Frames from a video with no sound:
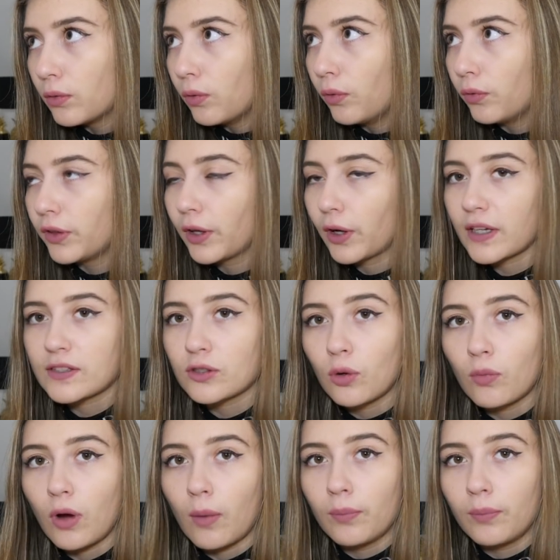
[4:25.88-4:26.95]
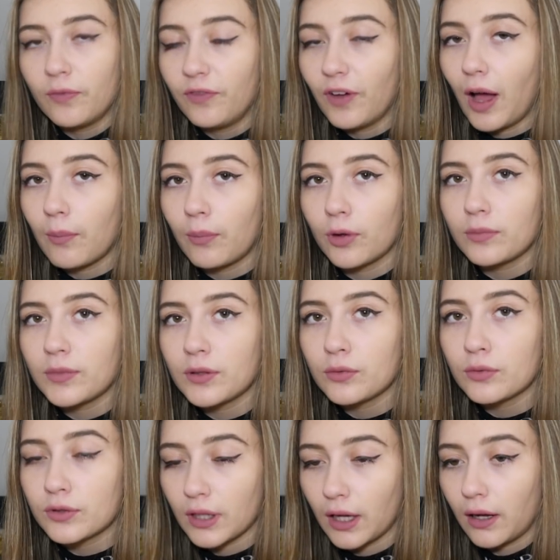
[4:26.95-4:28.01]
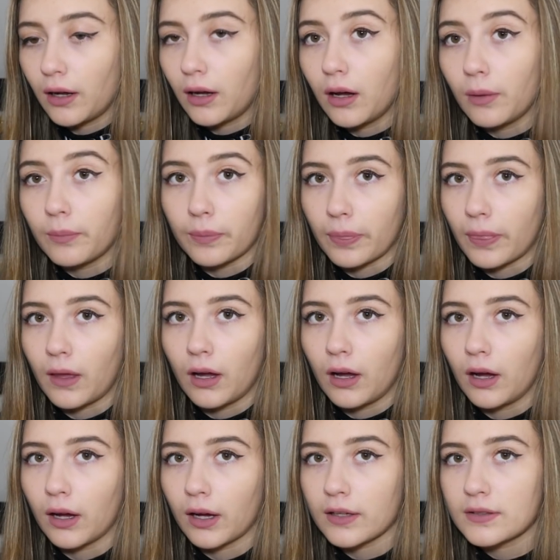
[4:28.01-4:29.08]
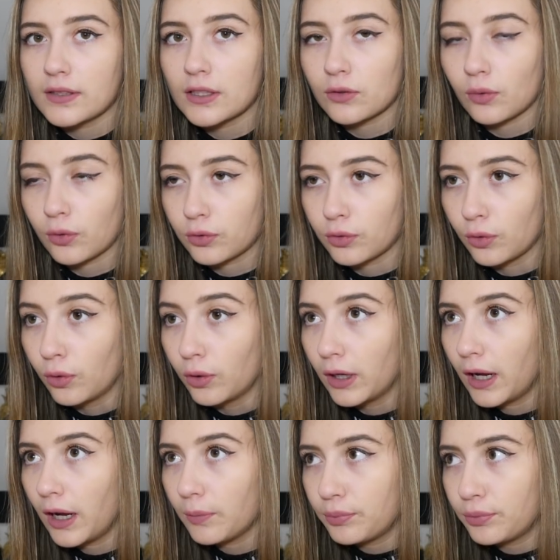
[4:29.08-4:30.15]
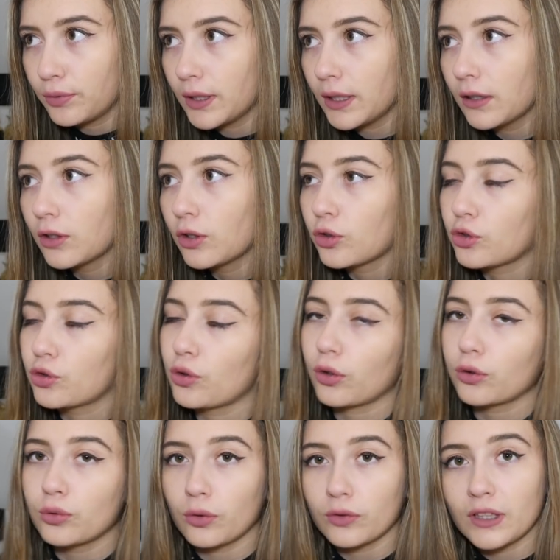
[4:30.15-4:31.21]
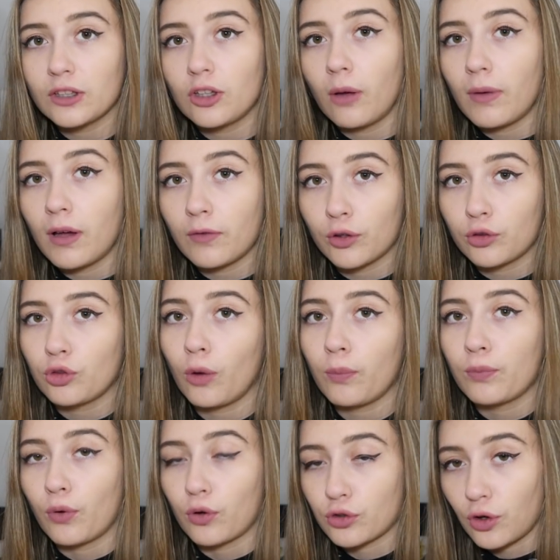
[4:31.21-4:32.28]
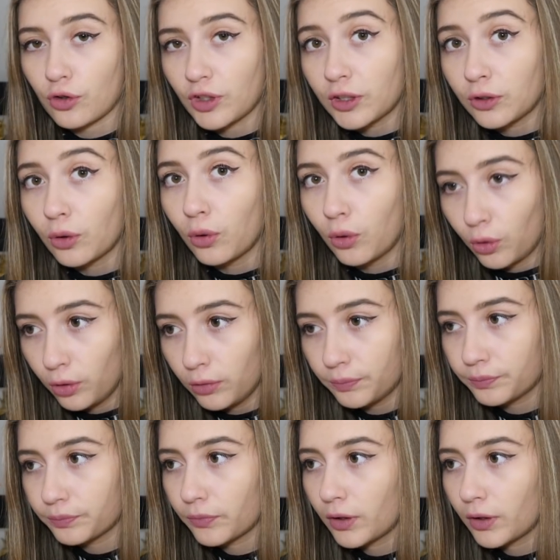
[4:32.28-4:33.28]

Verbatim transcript: On est resté au moins 20 bonnes minutes à, rester sur ce haut-là. Puis, je suis retournée dans ma voiture pour changer de haut.